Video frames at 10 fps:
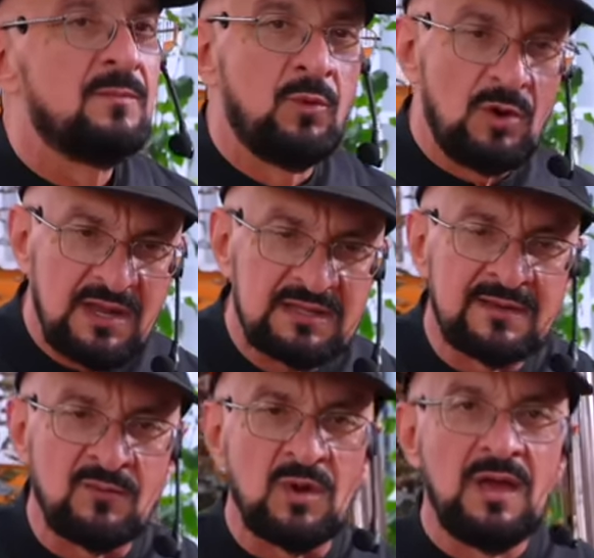Более
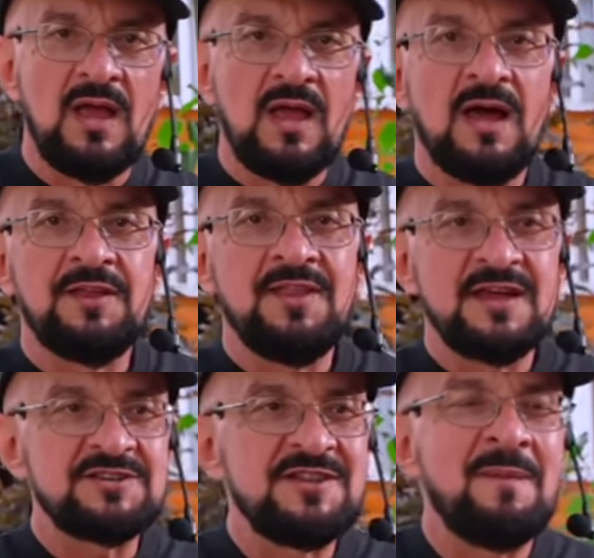того,
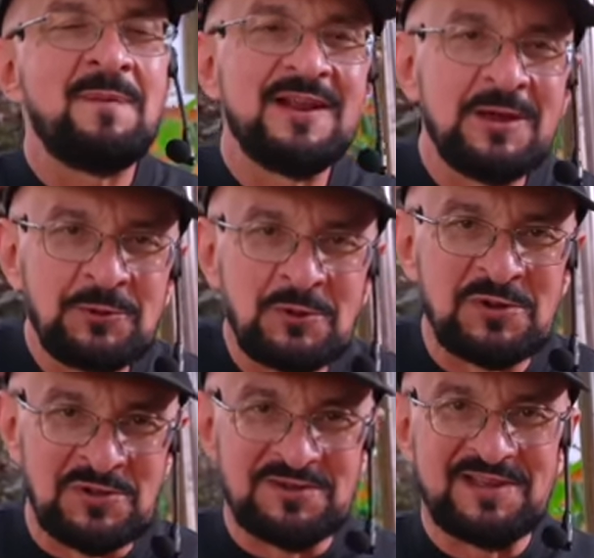Однажды я
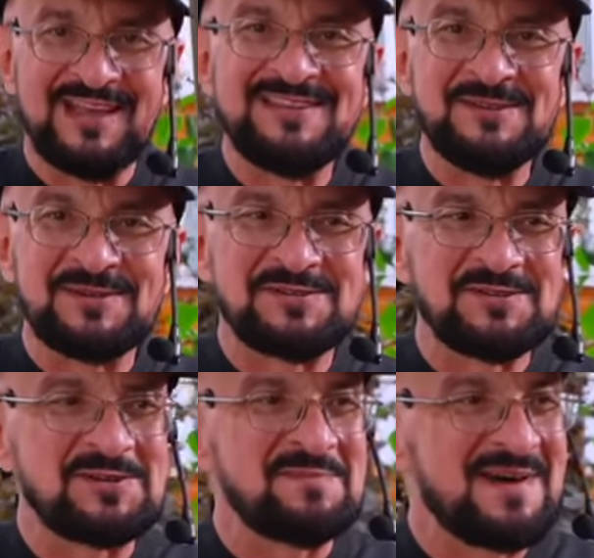приготовил один
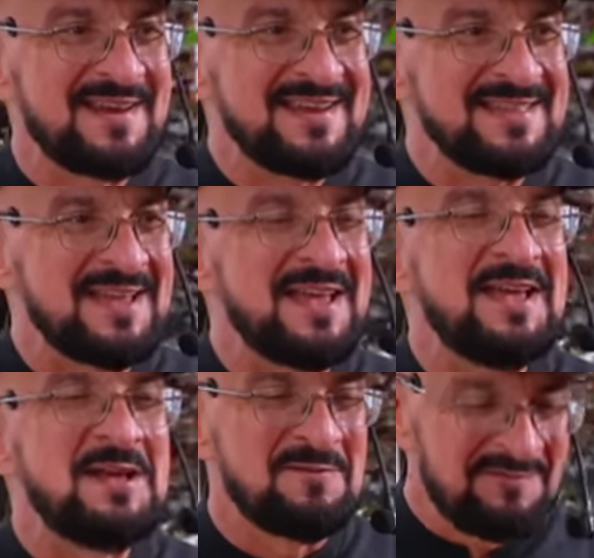кусочек баранины
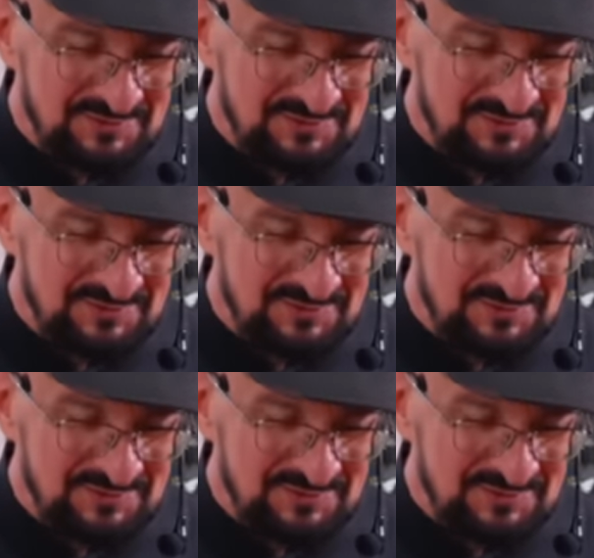в